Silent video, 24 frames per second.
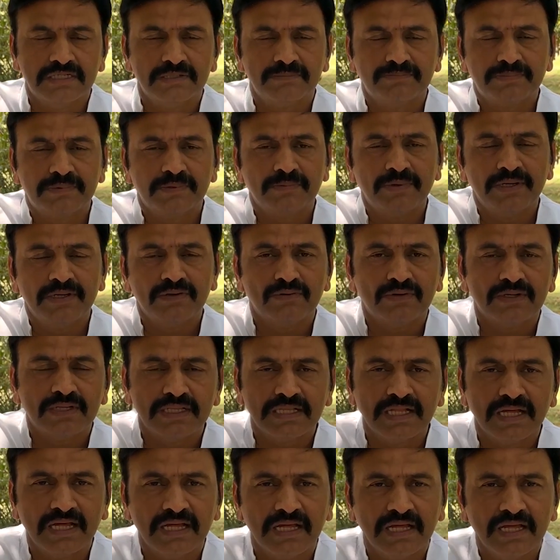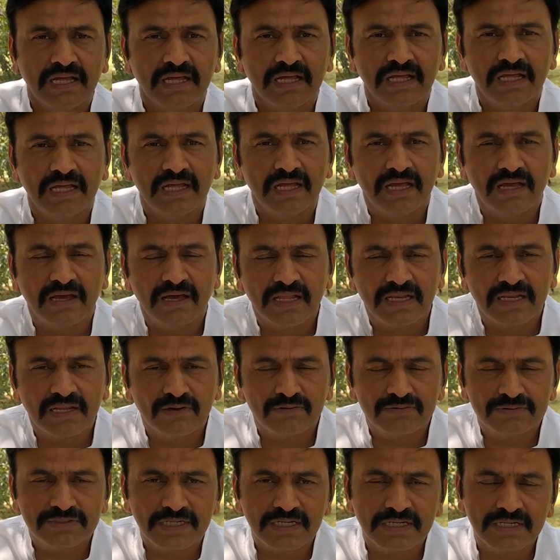నిక్షిప్తమై ఉండదా వాళ్ళ
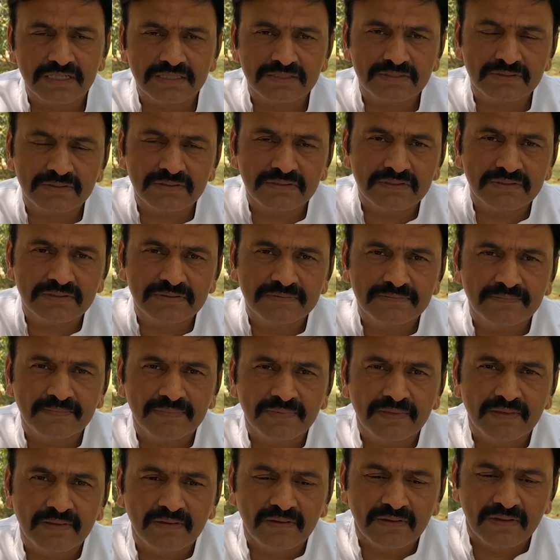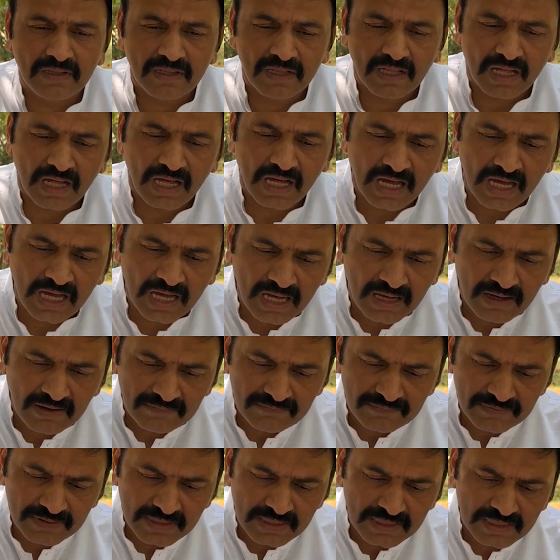హౌస్ అడ్రస్ ఆ
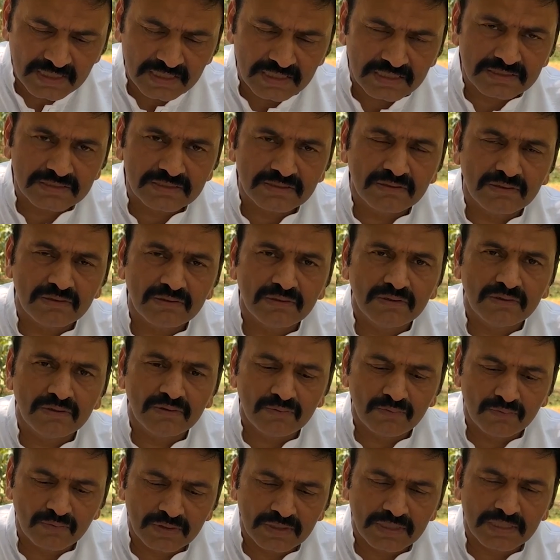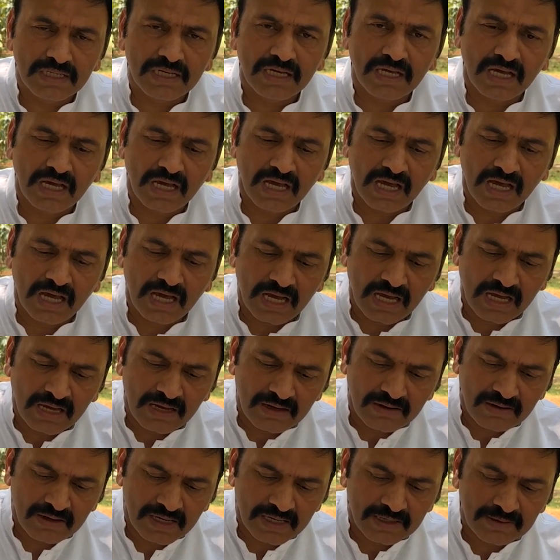విలేజ్లో ఉన్న ఆ
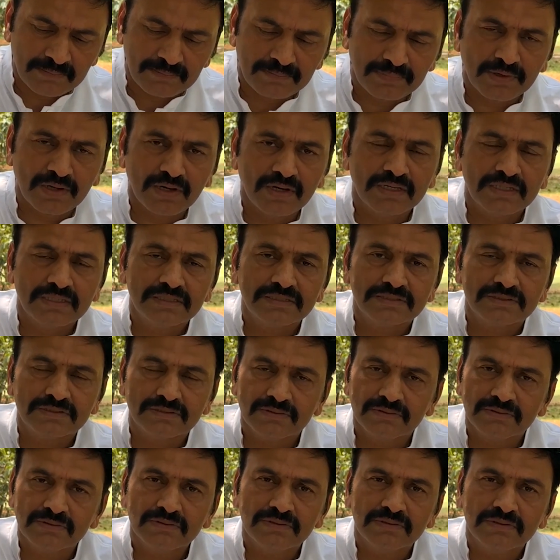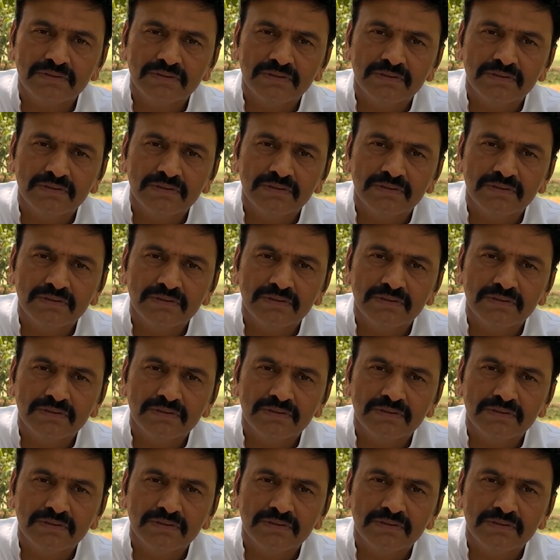ఎంప్లాయీస్